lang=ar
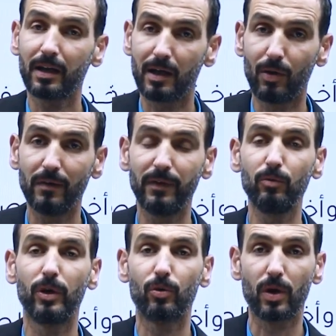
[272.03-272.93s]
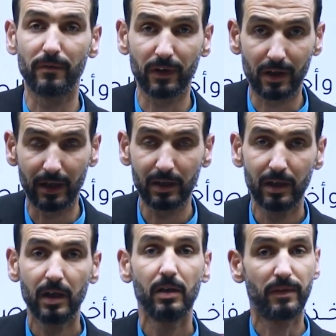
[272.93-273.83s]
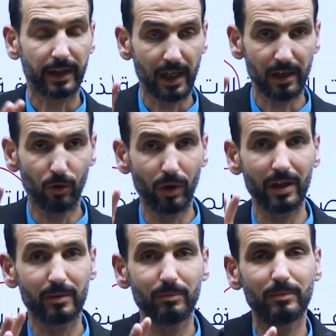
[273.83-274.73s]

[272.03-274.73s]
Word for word: القوافل ويرافقها فكان هو